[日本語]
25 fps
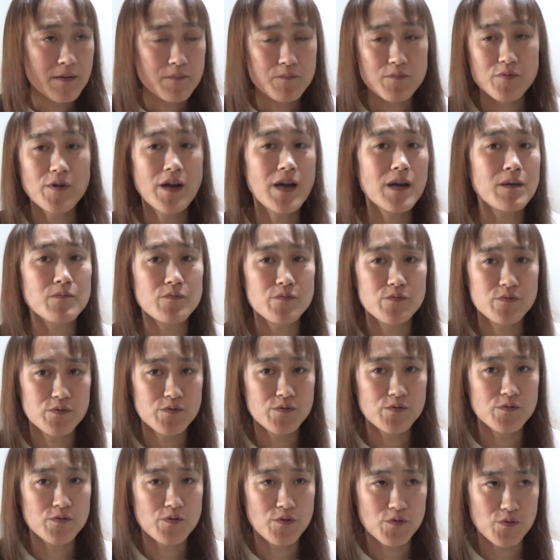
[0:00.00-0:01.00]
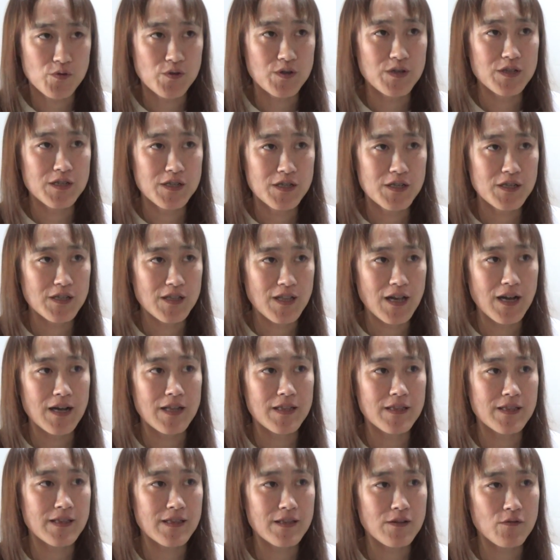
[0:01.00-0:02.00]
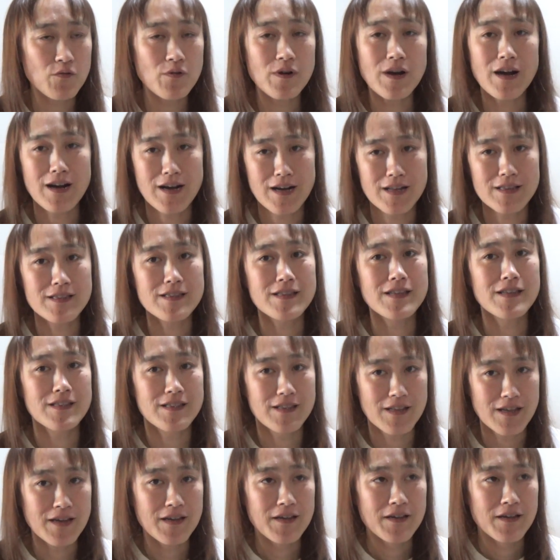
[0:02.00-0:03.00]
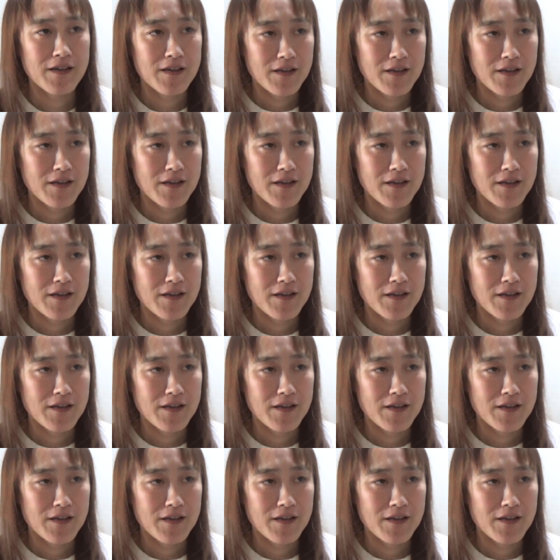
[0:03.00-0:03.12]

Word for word: プライムの時に何個か買ってんね。